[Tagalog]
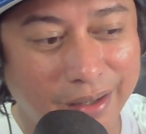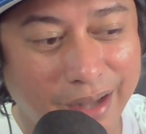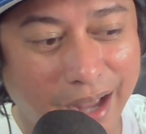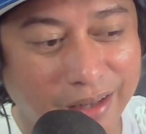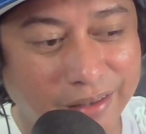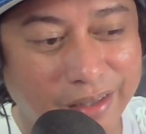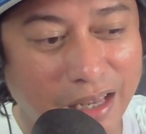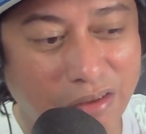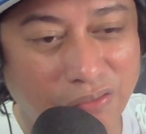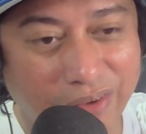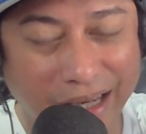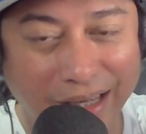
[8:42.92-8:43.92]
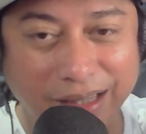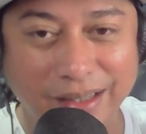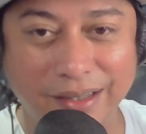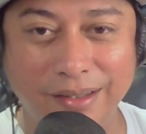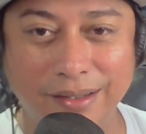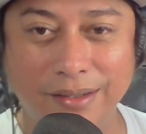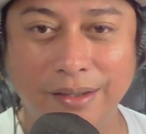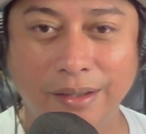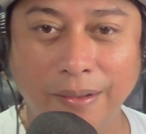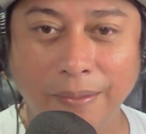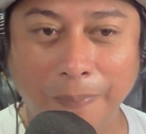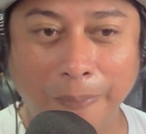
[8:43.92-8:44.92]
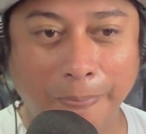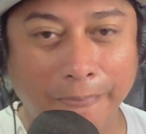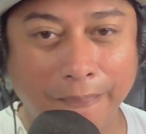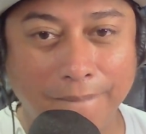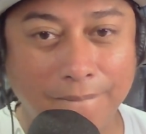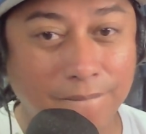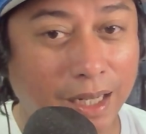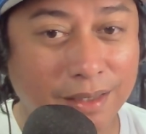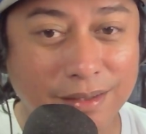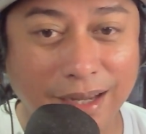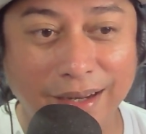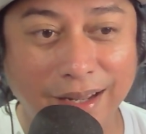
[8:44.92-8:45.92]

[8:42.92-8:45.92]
God-given. Nandyan